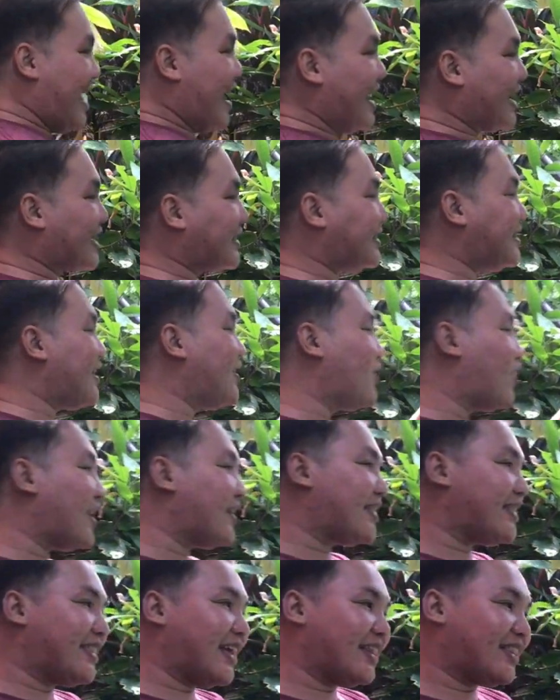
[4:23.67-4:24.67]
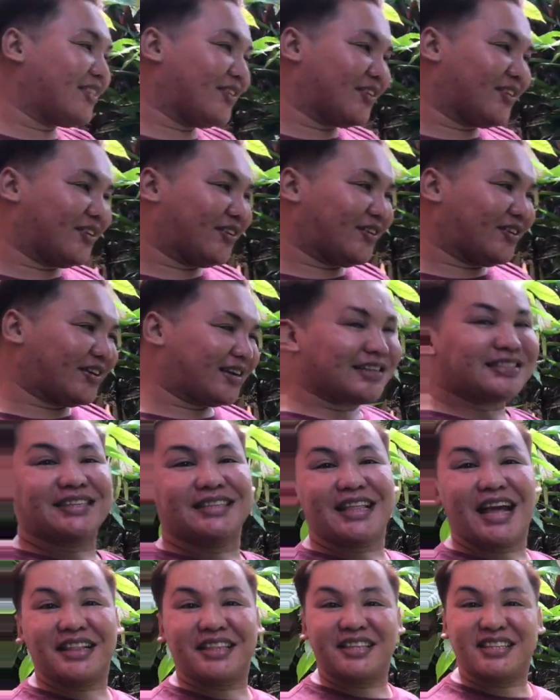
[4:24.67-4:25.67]
Kasi look at that, oh. Kasi
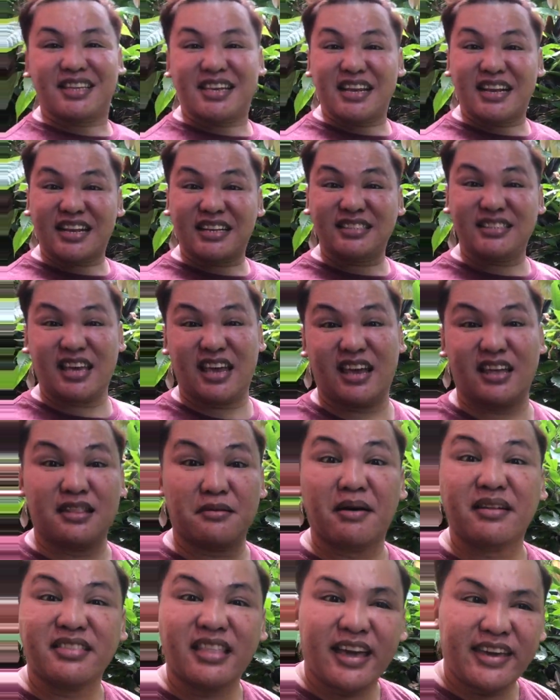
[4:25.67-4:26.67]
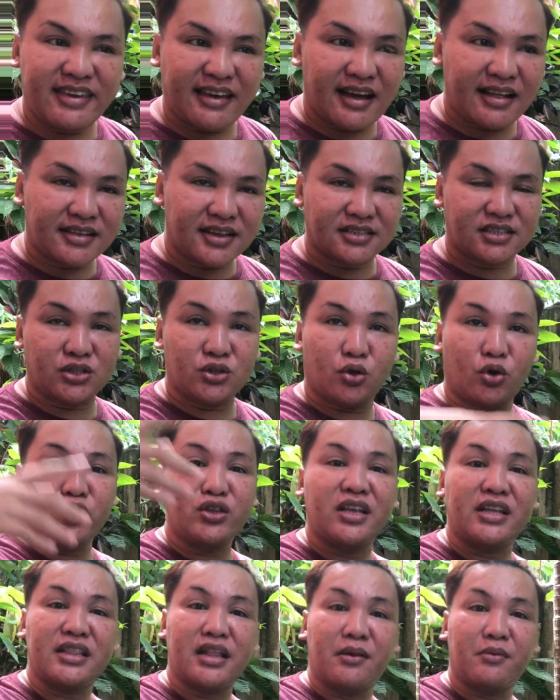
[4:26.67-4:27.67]
dati tagi kasi, namatay yan. Kasi doon
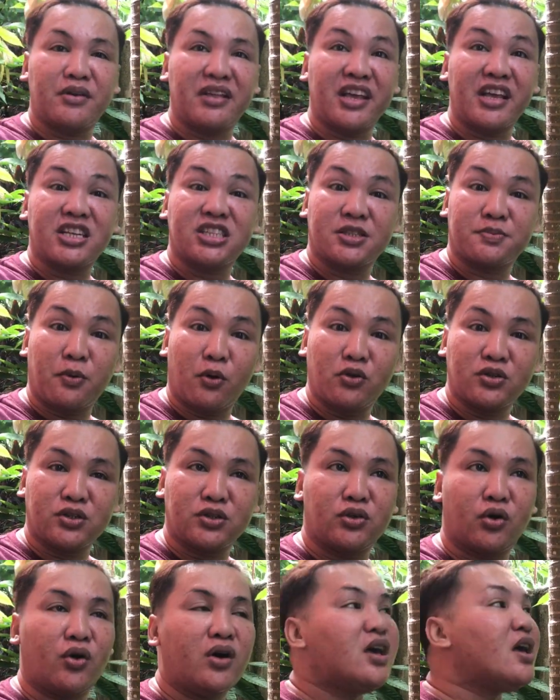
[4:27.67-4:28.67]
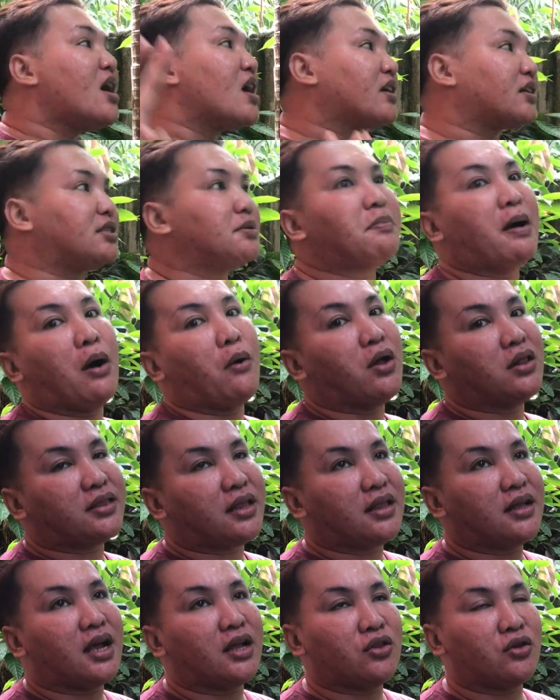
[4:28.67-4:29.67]
yan na exposed no? Kasi bawal
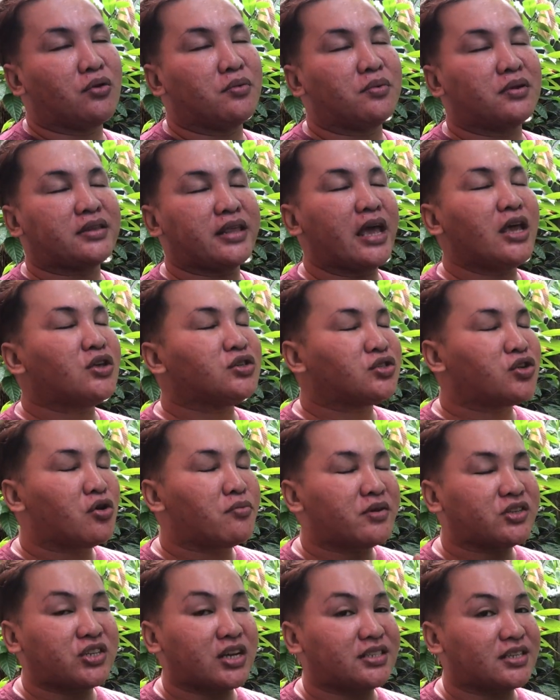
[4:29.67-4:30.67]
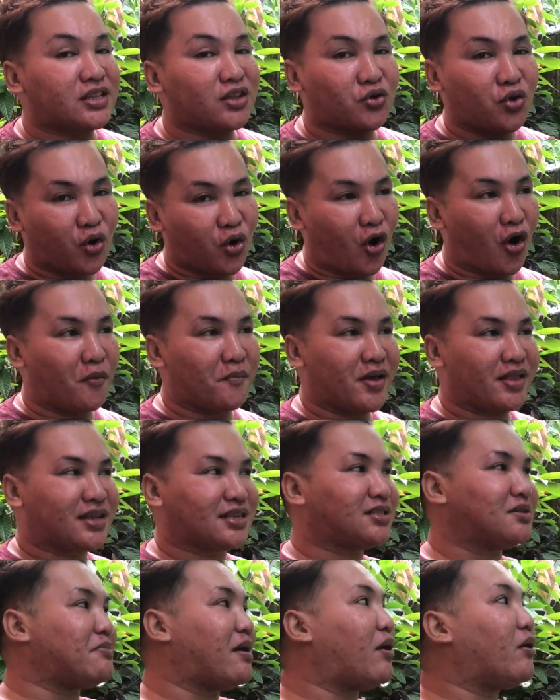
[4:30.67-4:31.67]
talaga, no? Thank you so much siya sa nagko-comment.
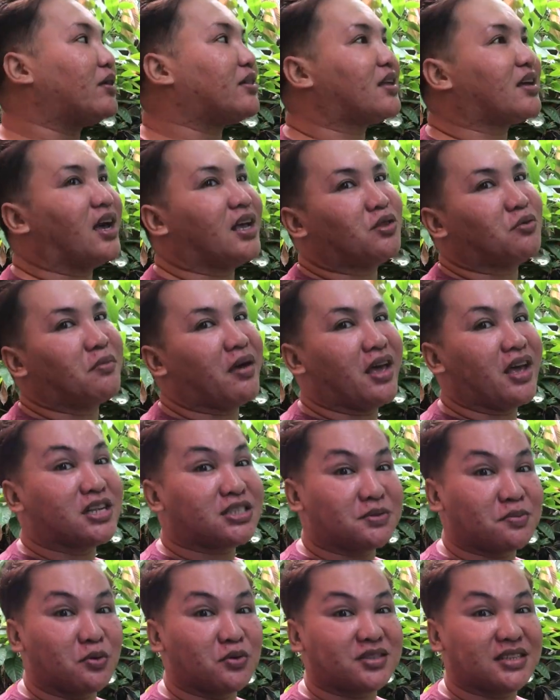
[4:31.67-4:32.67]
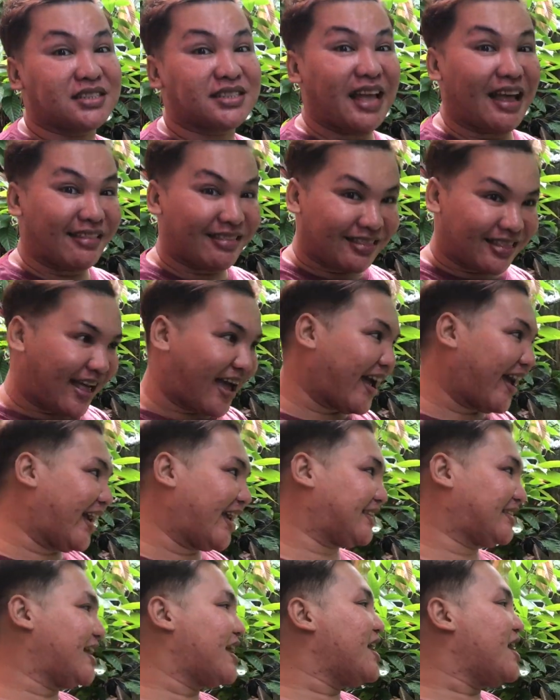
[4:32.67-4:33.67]
Kasi bawal talaga ito ma-expose sa
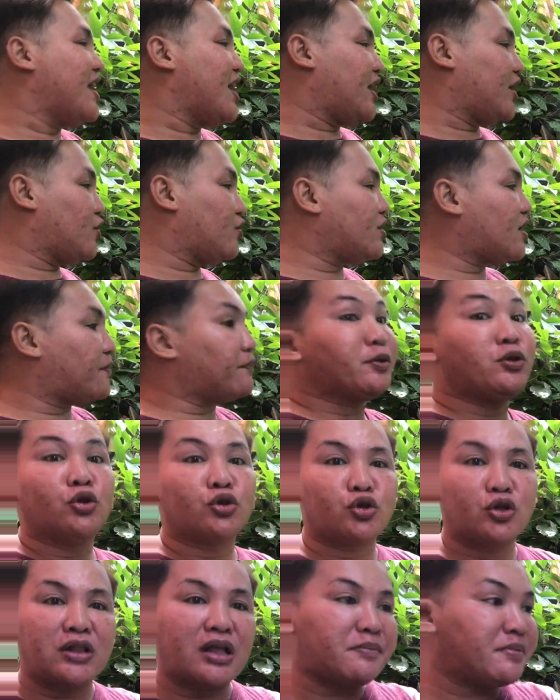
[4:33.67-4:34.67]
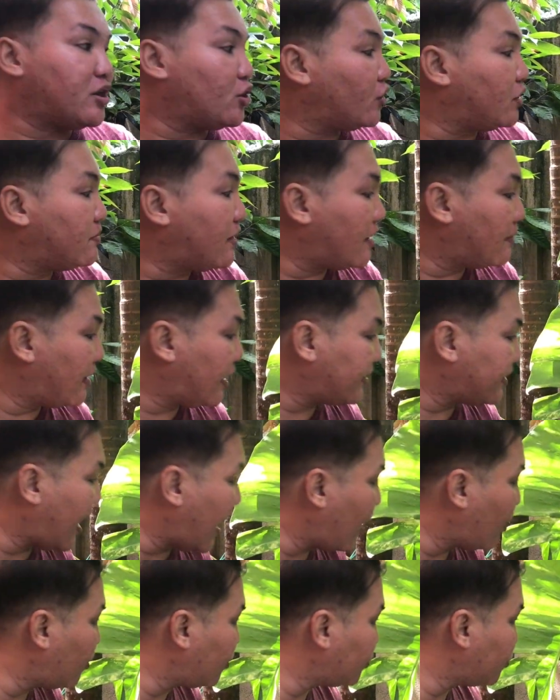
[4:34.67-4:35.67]
sunlight. Yun nga, pinuto namin yung ibang mga
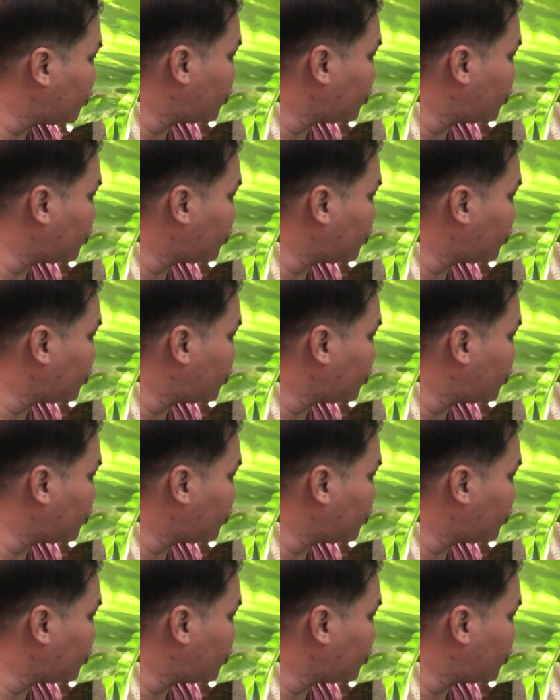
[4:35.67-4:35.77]
dahon, no?